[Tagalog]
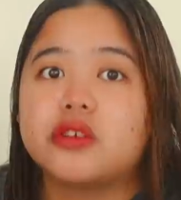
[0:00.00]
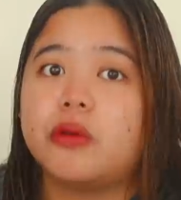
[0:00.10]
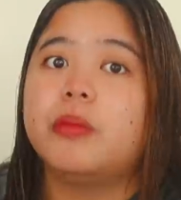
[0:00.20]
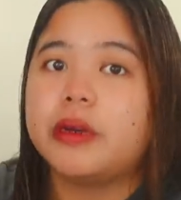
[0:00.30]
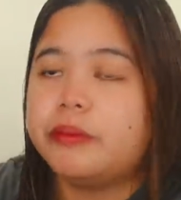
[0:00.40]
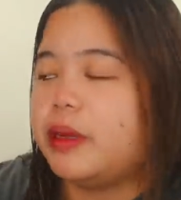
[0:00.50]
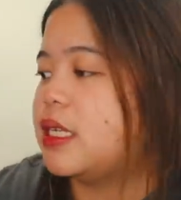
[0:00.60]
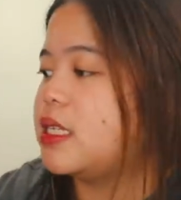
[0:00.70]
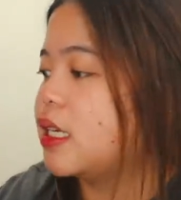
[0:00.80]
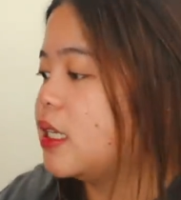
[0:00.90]
Sobrang
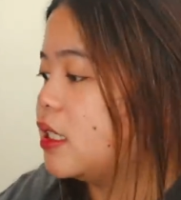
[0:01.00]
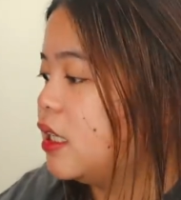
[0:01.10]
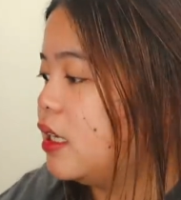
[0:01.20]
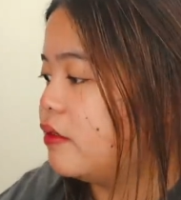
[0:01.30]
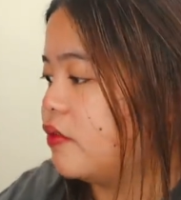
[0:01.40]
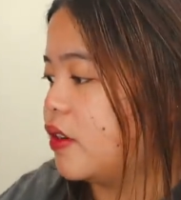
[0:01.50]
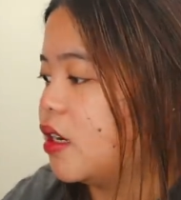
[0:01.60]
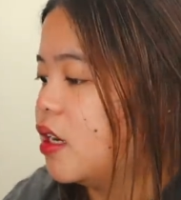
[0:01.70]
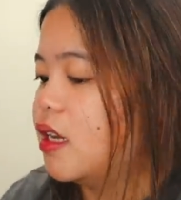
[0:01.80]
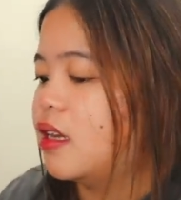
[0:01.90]
bilis niyang
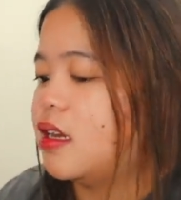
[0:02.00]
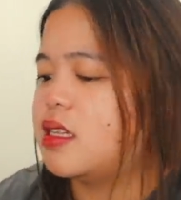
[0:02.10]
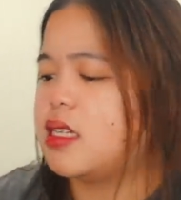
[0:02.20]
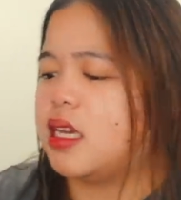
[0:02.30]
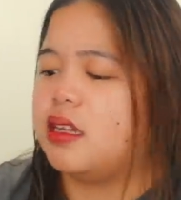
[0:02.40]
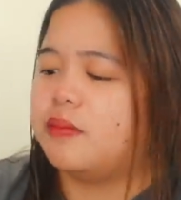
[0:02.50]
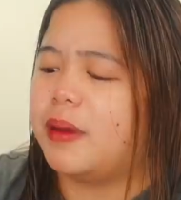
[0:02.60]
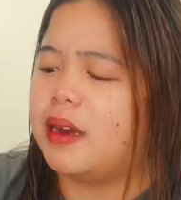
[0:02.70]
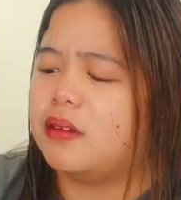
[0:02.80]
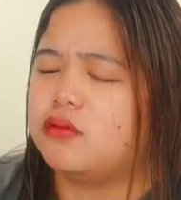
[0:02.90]
na-deliver. As in,
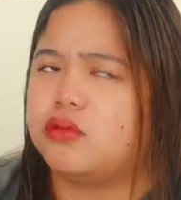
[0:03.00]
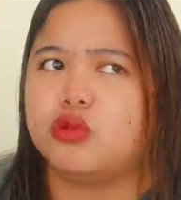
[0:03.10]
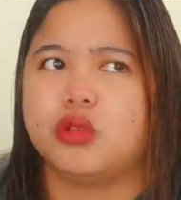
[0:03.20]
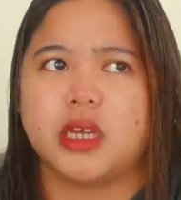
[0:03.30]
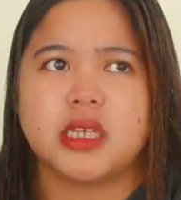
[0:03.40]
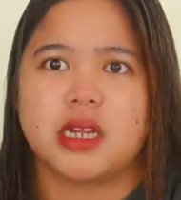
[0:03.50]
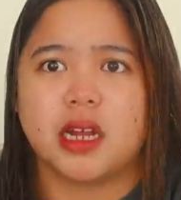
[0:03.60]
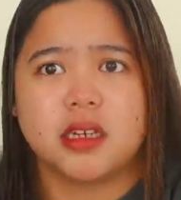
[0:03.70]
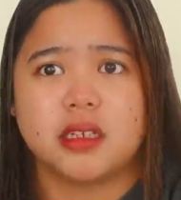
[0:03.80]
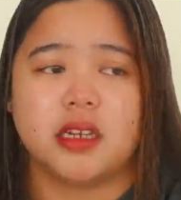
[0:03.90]
parang 2 days
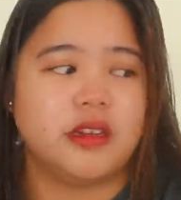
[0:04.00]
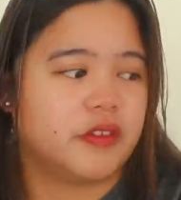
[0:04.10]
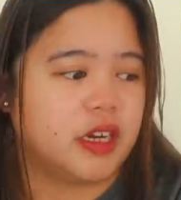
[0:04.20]
lang na deliver